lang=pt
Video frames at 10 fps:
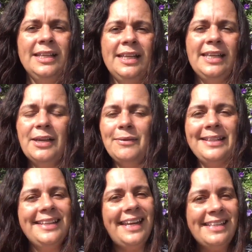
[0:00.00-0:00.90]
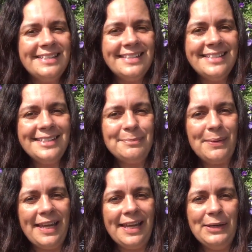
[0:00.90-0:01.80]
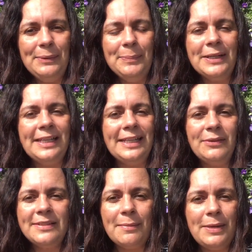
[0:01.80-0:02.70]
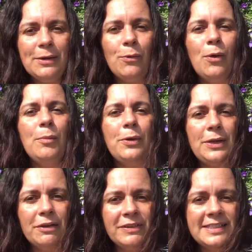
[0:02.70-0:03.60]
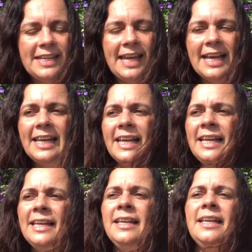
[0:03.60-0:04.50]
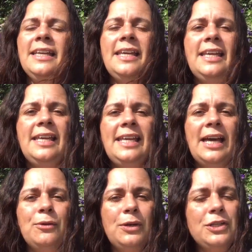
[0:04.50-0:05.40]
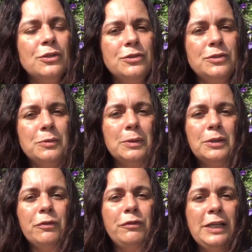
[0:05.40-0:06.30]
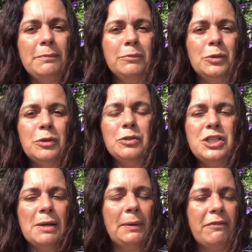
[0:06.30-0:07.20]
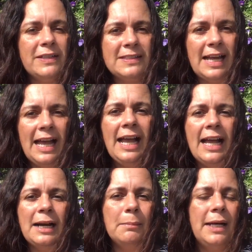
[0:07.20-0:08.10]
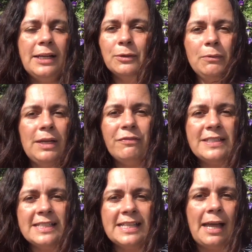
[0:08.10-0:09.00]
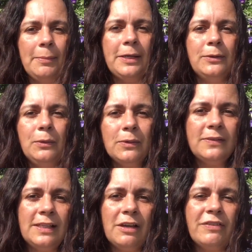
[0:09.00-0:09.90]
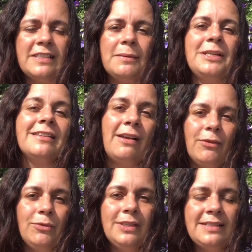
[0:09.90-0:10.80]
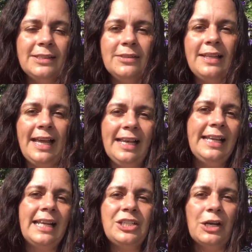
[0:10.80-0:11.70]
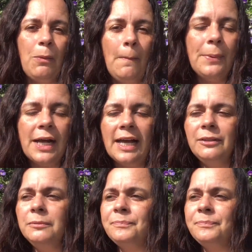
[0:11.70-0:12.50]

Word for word: e eu entrei em desespero porque não sabia como eu ia fazer ela. E à noite, eu, quando eu fui no outro dia para avisar a irmã que eu não ia fazer essa saia, porque eu não conseguia fazer, mas já estava com o tecido dela que ela tinha comprado.